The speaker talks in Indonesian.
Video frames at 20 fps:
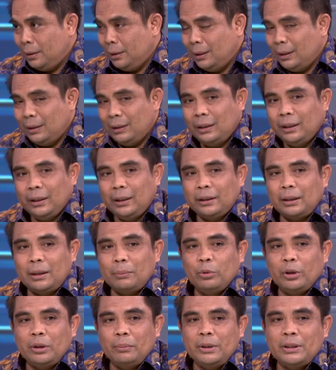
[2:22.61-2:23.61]
Ya. Jadi
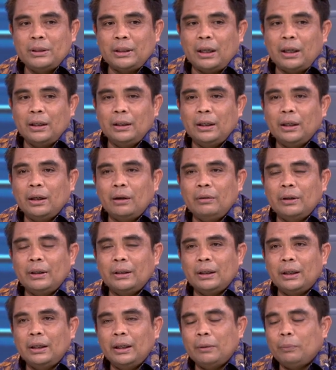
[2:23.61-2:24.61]
kita mungkin bicaranya kalau
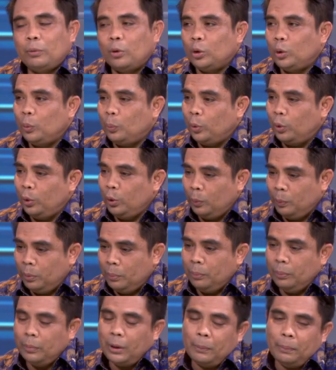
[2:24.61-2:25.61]
kita lihat portofolio
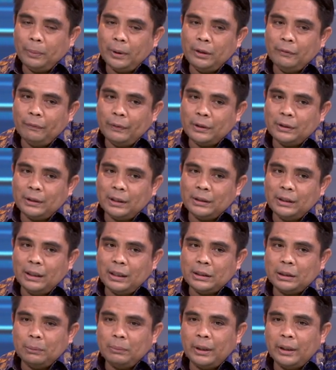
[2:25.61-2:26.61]
apa investasi
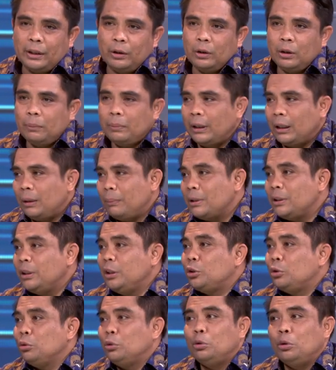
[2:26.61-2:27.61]
nasabah kita itu kebanyakan
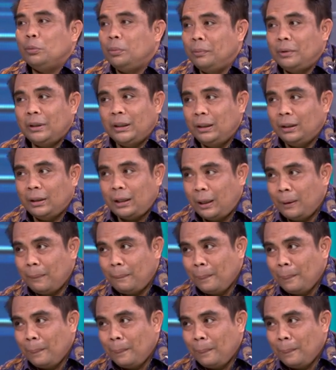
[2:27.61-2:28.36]
masih di sukuk pemerintah.